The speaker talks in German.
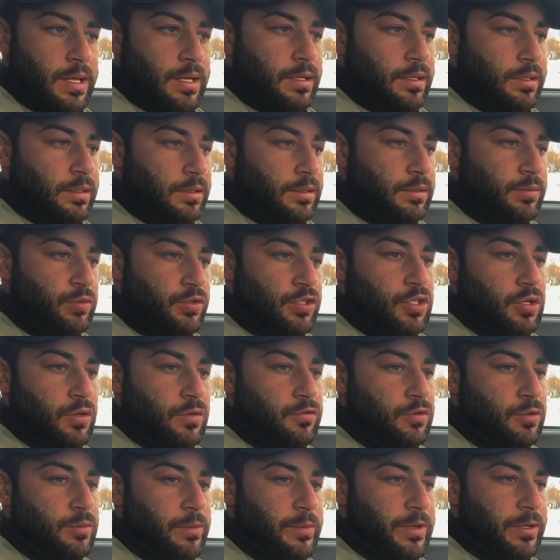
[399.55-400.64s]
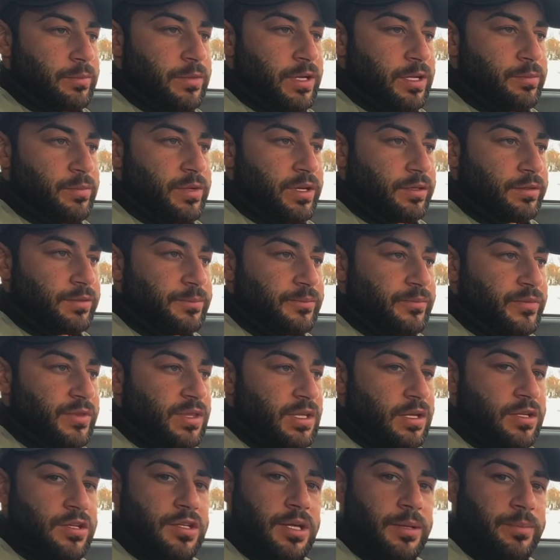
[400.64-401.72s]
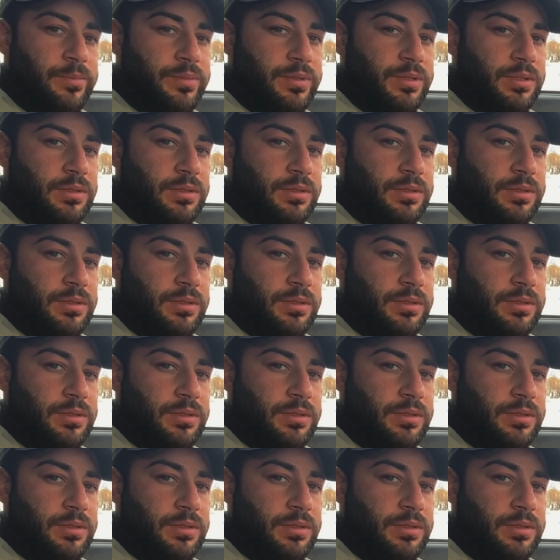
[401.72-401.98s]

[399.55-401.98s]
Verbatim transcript: Äh, muss ich auch wohl bemerkt mal anmerken, ich habe